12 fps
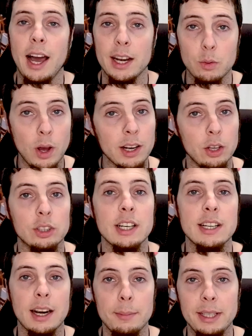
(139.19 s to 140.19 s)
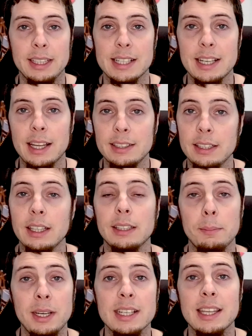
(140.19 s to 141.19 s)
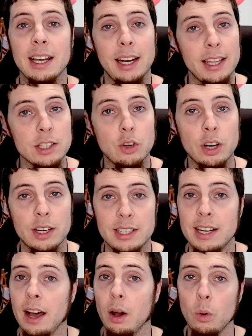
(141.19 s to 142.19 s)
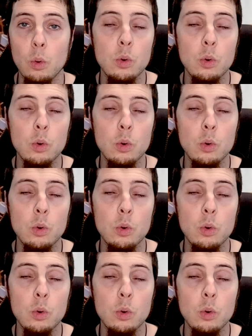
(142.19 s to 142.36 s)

Al igual que otras herramientas de la tienda, también están creadas con resina,